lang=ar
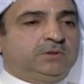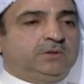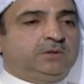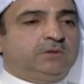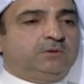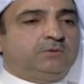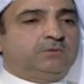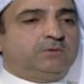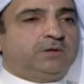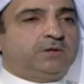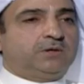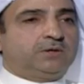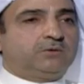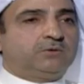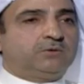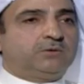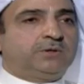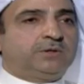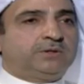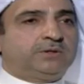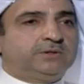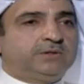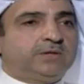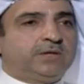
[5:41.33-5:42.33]

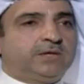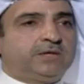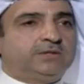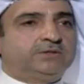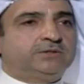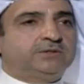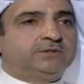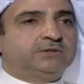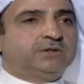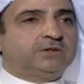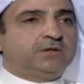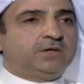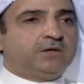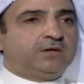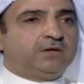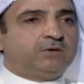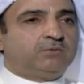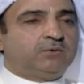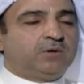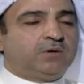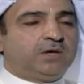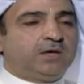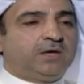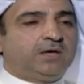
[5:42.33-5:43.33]
ويكون عنده أجندة
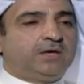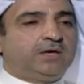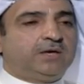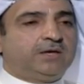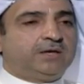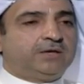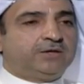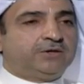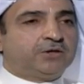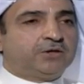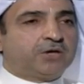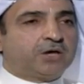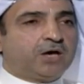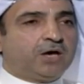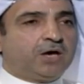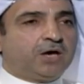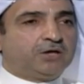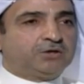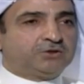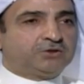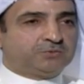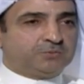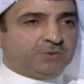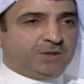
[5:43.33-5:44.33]

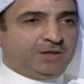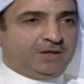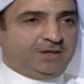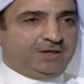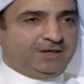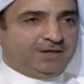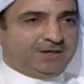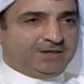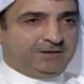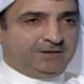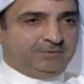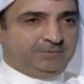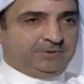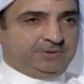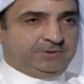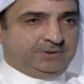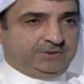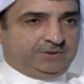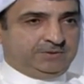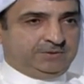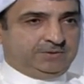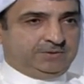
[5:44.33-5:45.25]
ونقاش مع الأغلبية